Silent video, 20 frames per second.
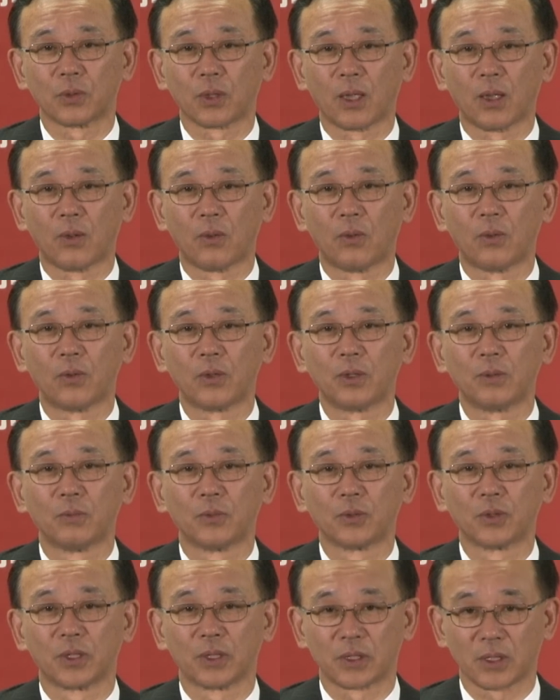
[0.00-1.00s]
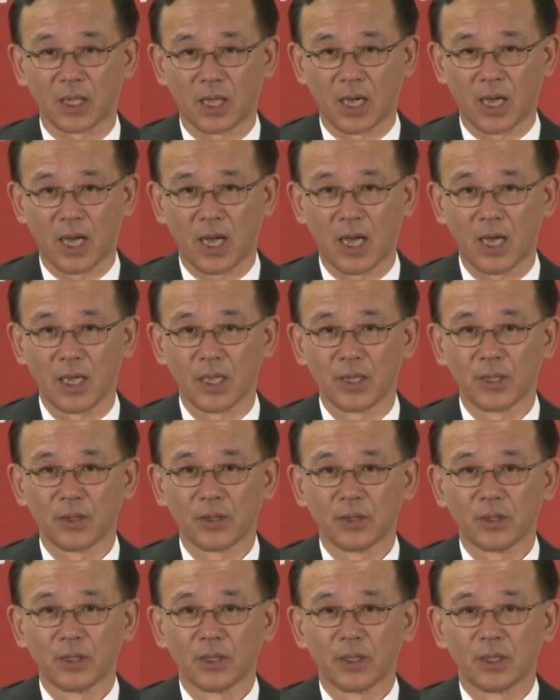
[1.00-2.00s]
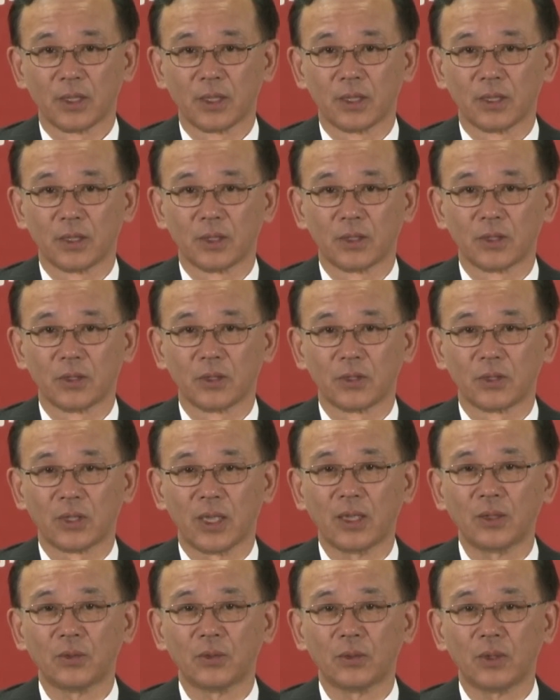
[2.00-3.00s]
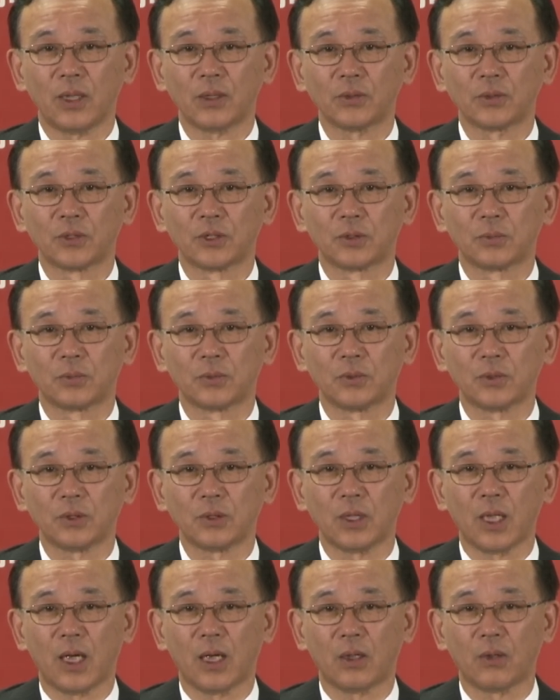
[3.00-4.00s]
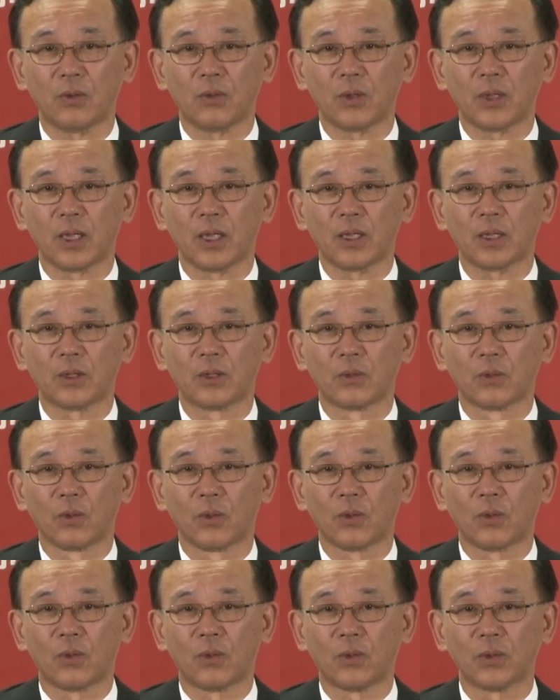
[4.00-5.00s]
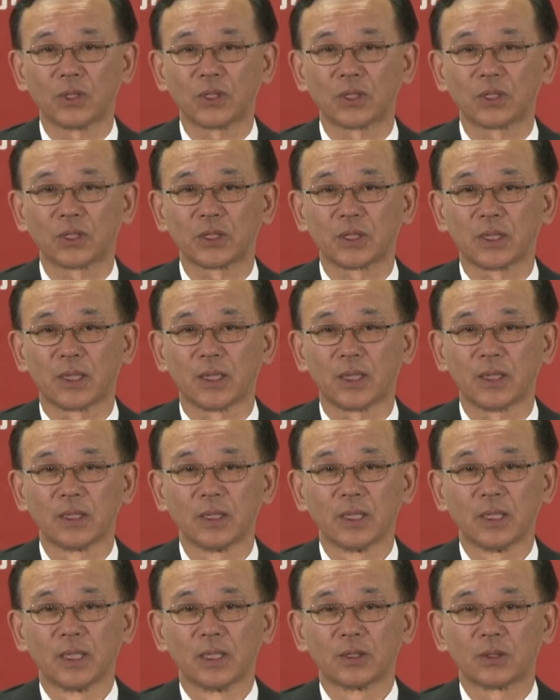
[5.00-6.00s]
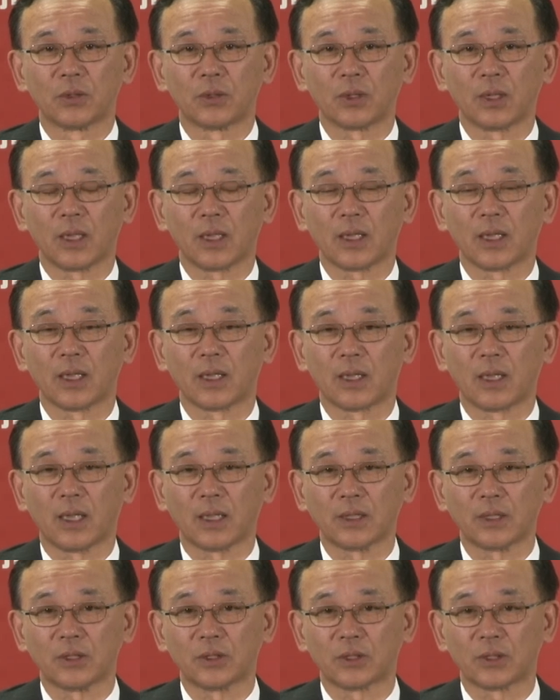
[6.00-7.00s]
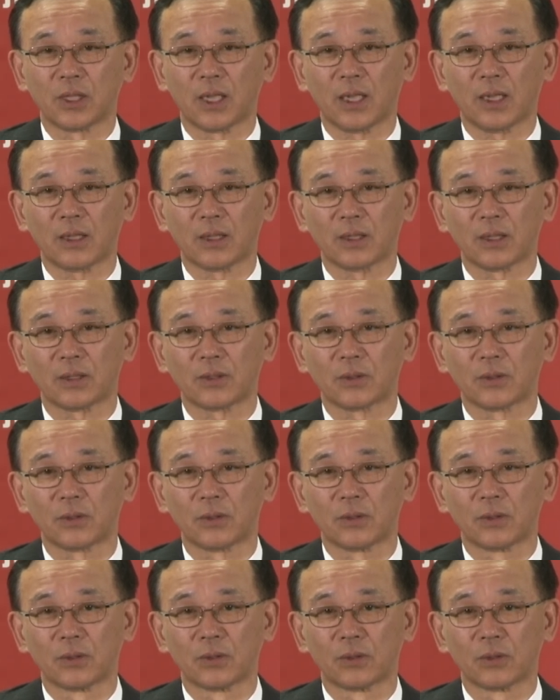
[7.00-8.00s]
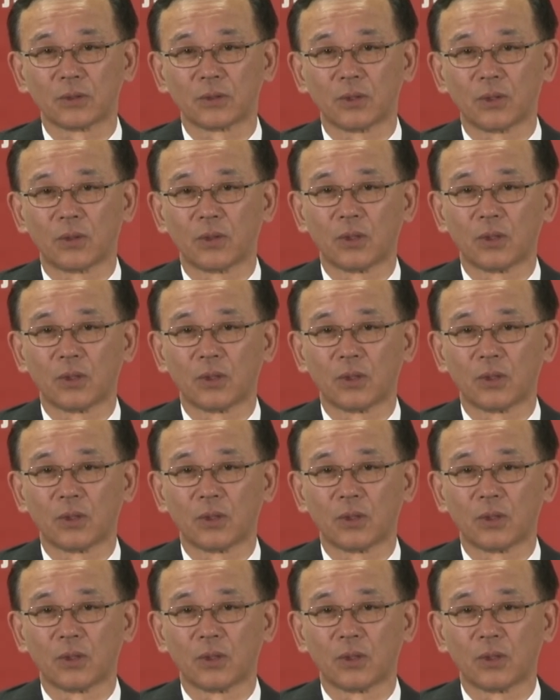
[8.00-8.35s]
とが多いもんですから、えー、なんとなく自分があの権利を行使してそれが結果につながったっていう